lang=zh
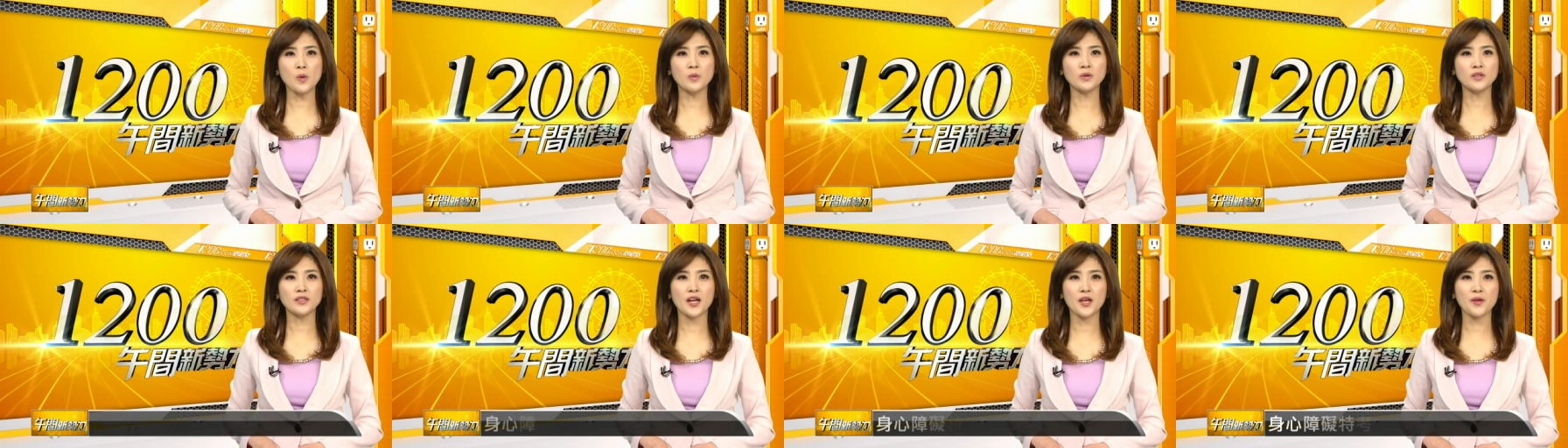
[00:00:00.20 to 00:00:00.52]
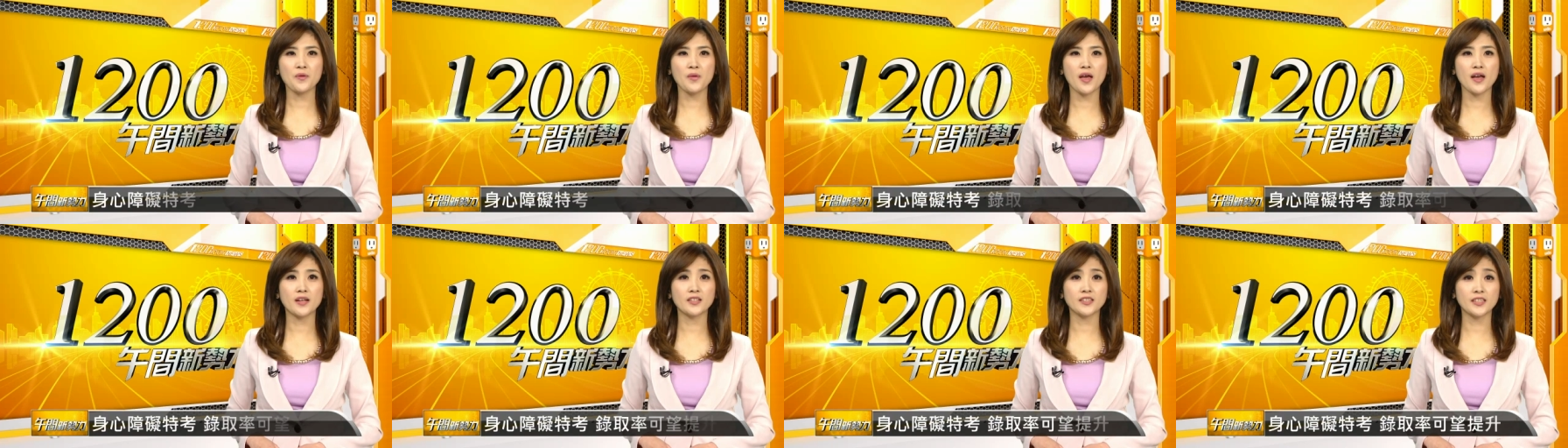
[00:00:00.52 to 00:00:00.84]

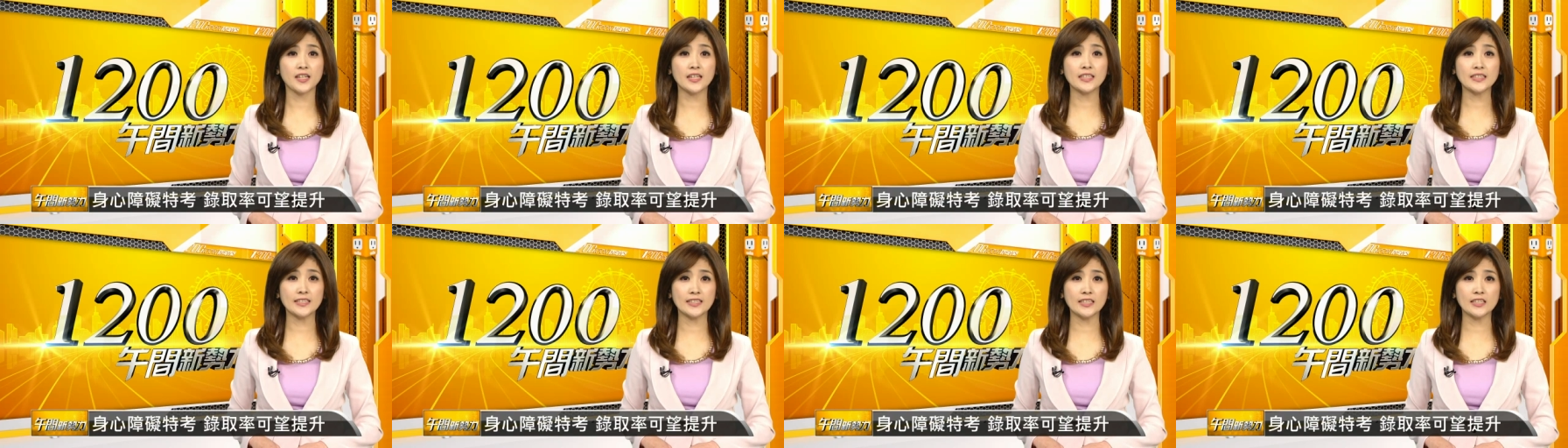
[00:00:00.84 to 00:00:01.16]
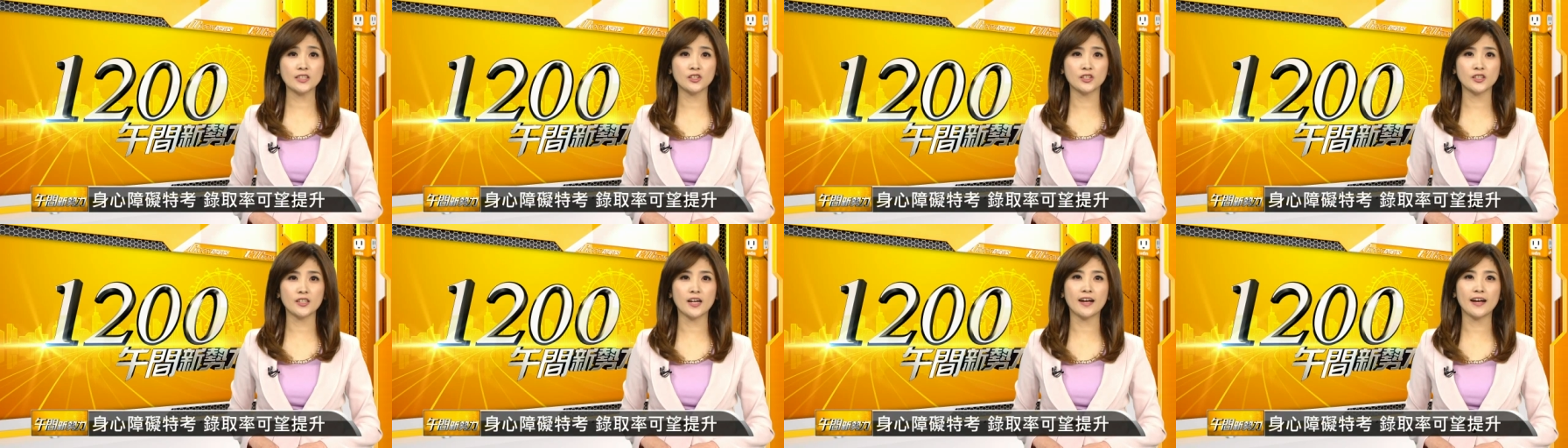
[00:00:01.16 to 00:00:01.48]
人员身
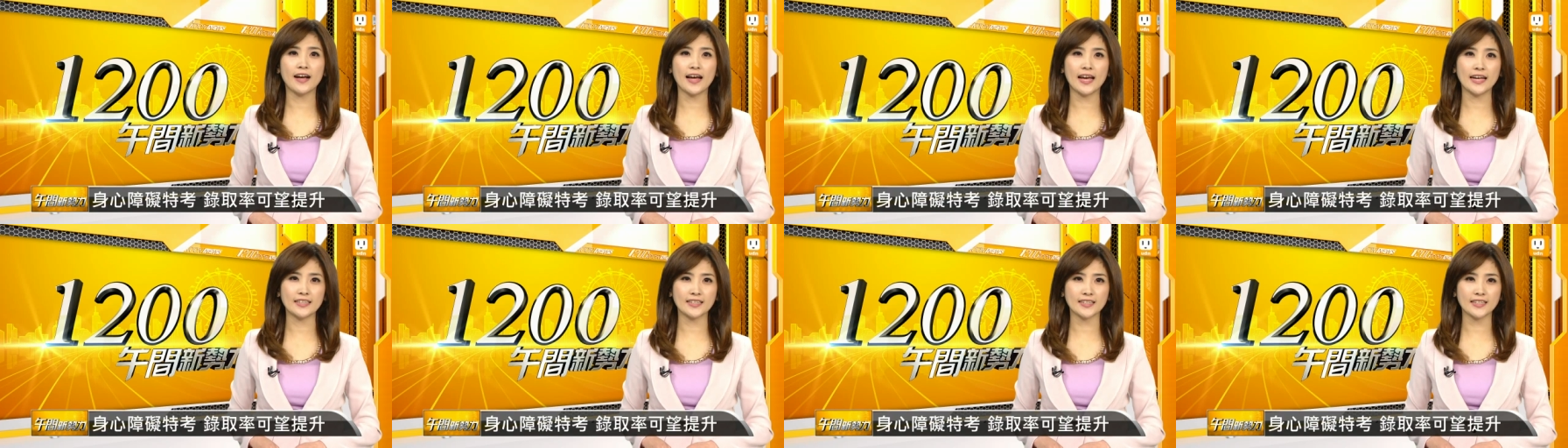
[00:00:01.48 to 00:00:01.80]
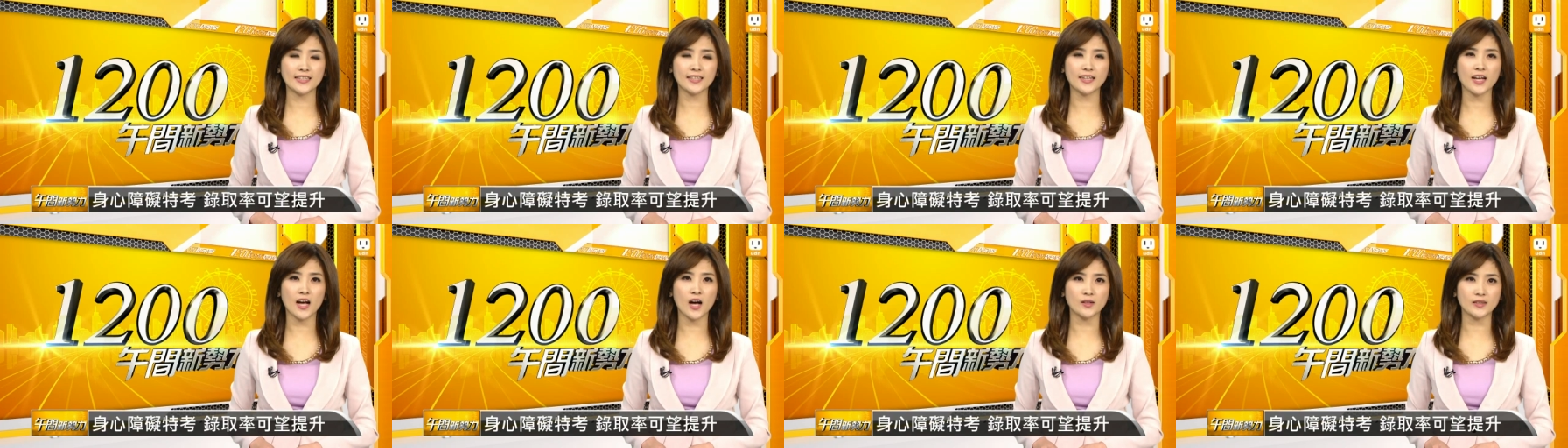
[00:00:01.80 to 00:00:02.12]
心障碍
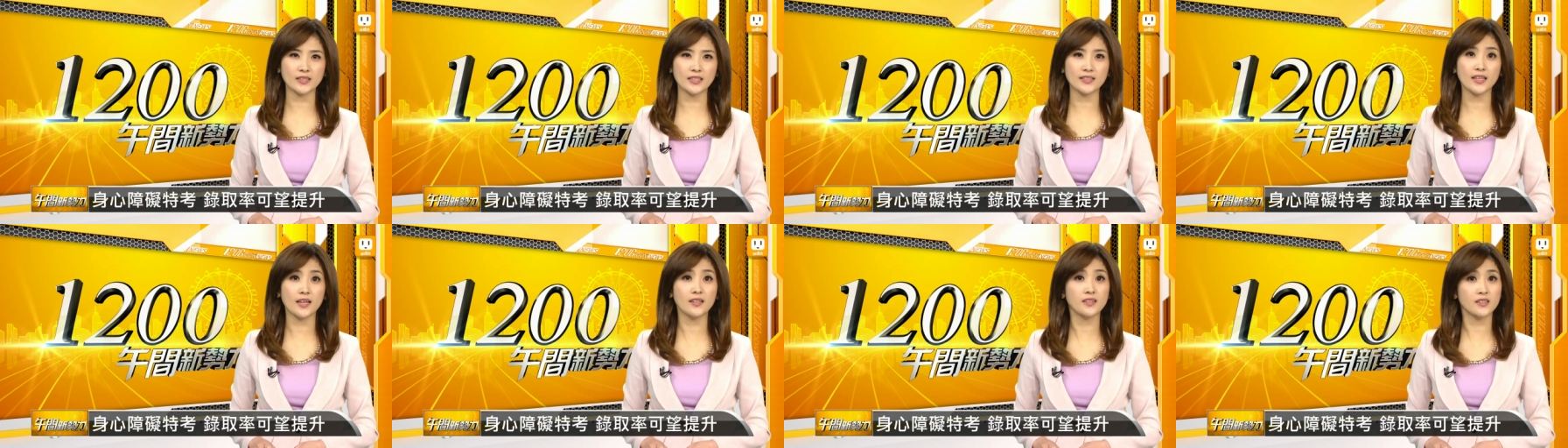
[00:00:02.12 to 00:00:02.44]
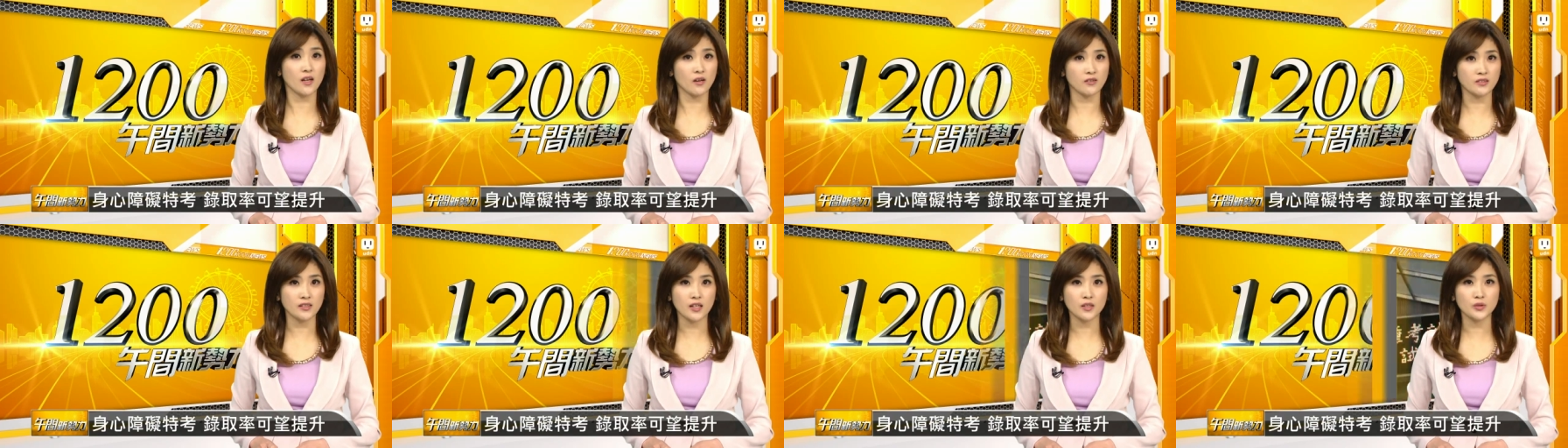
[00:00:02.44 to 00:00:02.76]
特考今
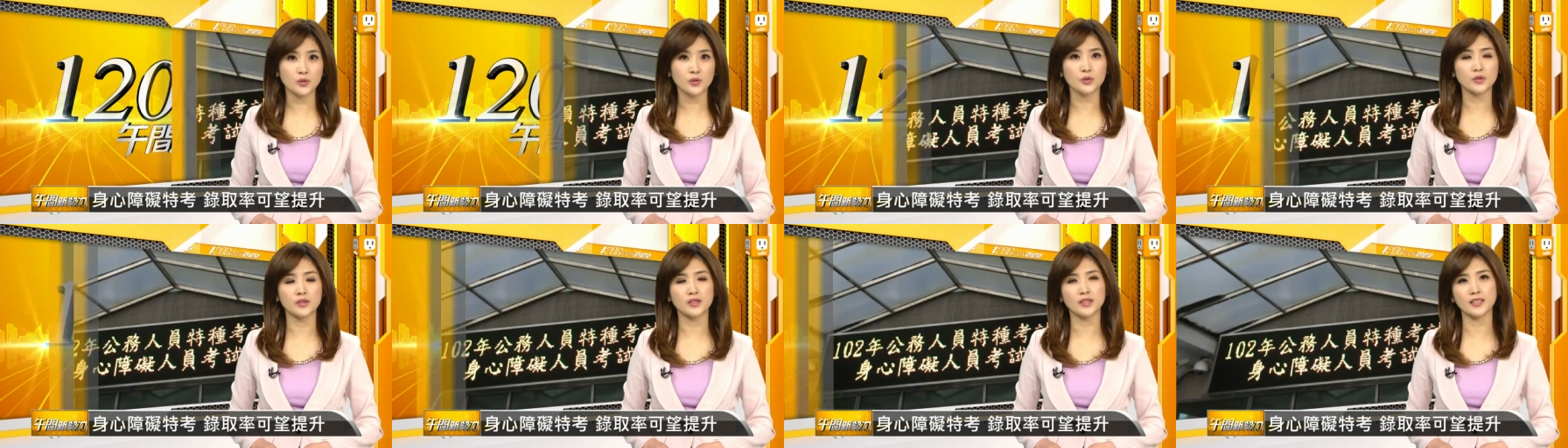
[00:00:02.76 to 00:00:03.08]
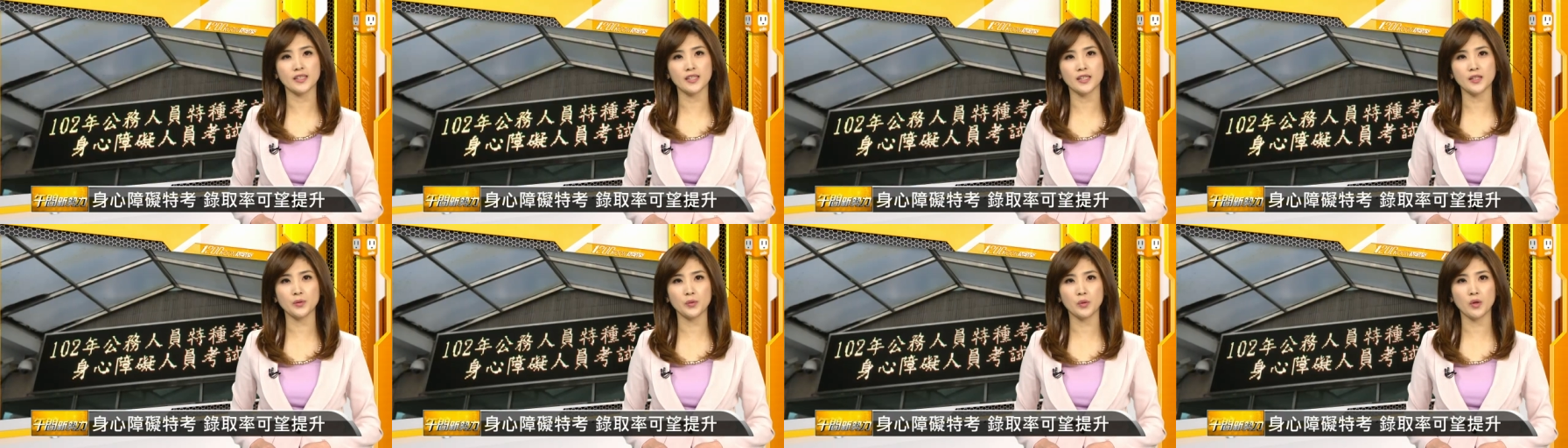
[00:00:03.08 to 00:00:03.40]
天早上举
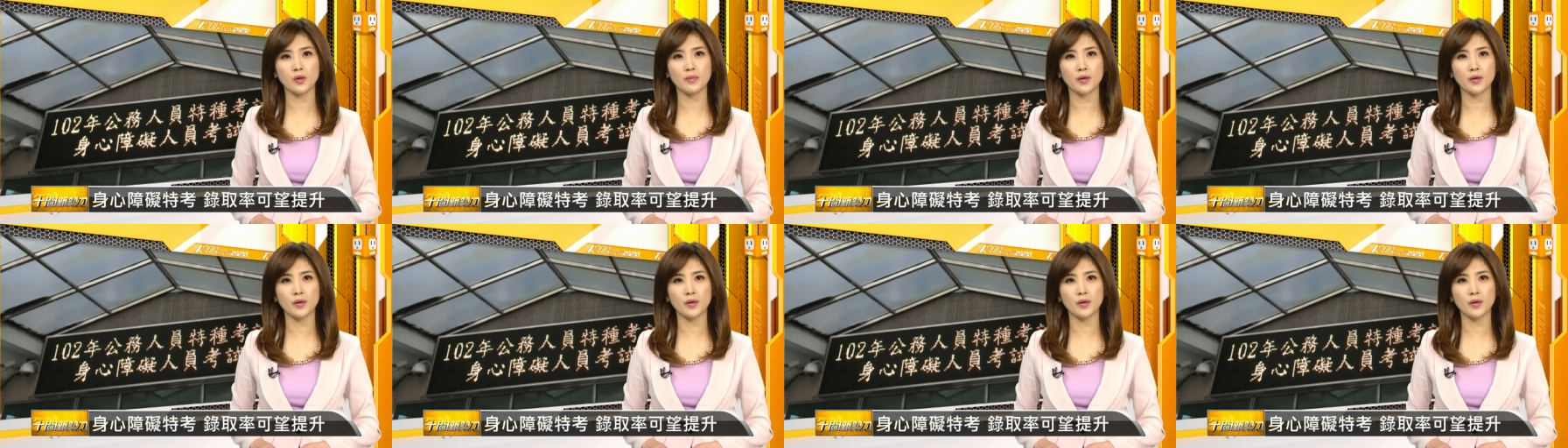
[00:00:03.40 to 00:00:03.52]
行，